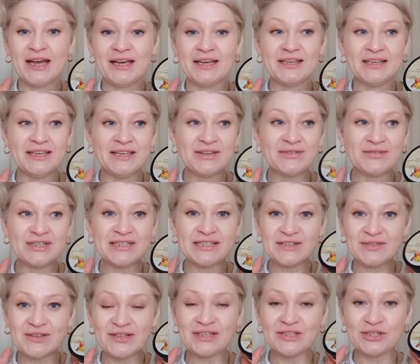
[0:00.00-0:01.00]
И вы
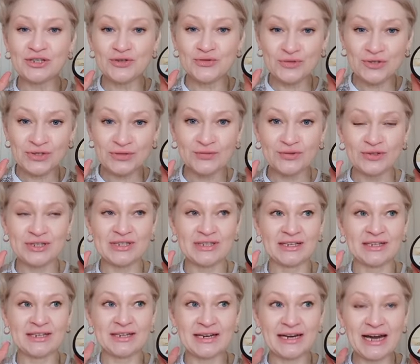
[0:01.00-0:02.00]
действительно
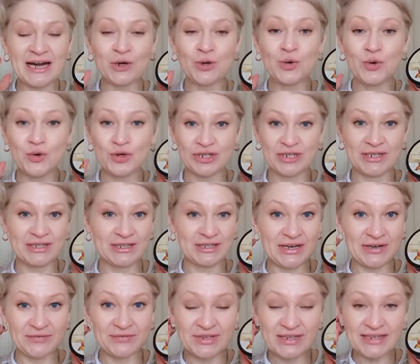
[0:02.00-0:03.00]
чувствуете, как кожа
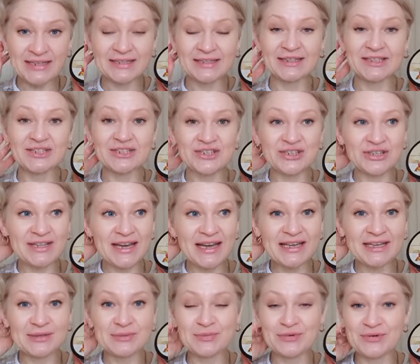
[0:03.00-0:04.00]
головы
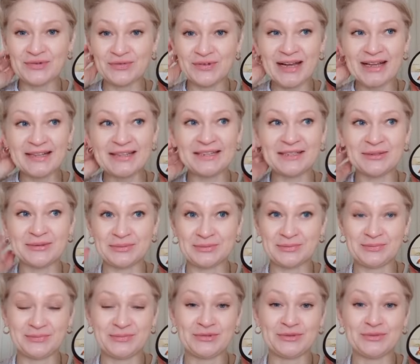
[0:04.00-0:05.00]
начинает буквально
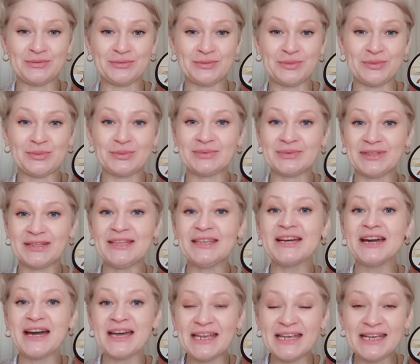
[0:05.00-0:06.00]
ну, не
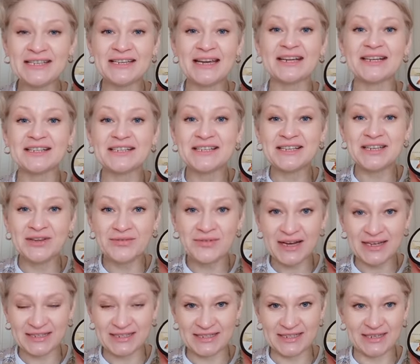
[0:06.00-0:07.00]
гореть, а
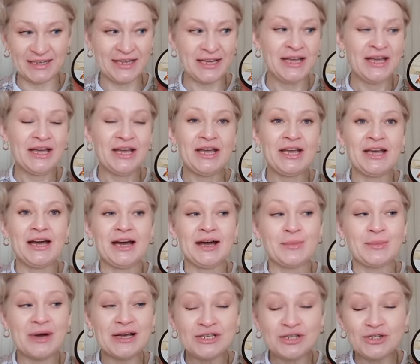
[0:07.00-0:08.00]
разогреваться.
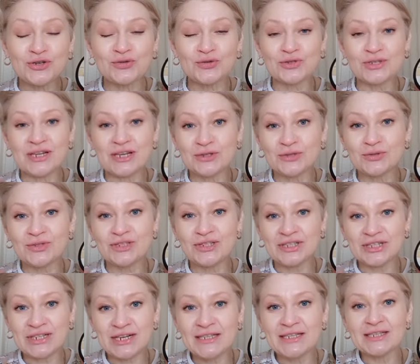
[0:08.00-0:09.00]
Масочку следует
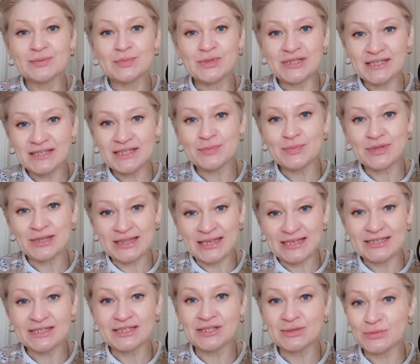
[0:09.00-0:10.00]
держать от 5 до
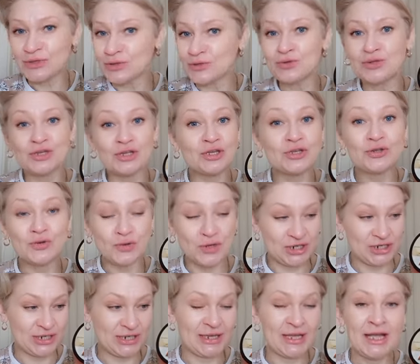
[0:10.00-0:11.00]
15 минут, не
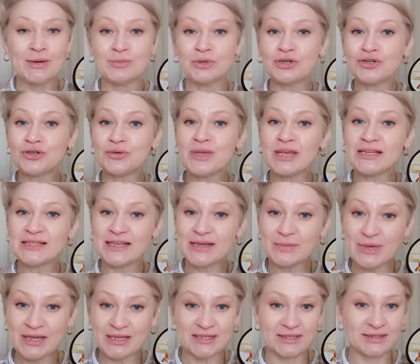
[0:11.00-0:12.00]
дольше. Причем я
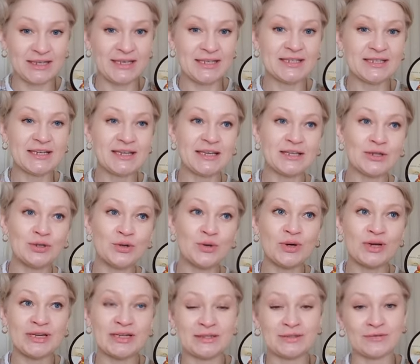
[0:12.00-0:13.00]
заметила, если я до
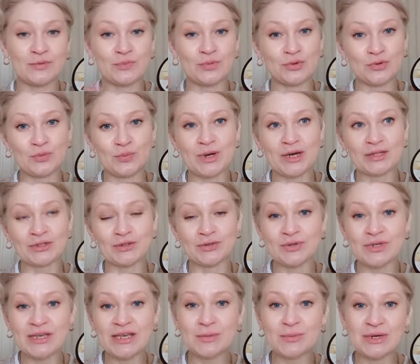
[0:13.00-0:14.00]
этого покупала
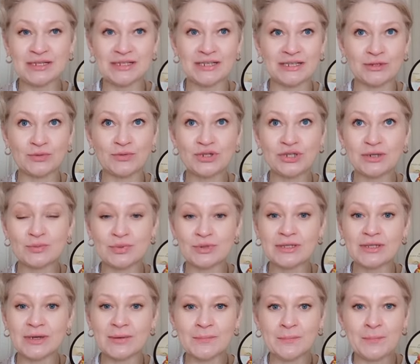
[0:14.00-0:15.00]
другие маски, нужно
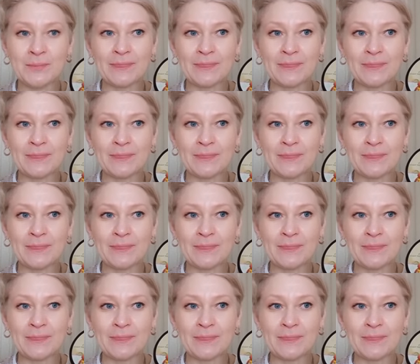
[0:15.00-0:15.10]
было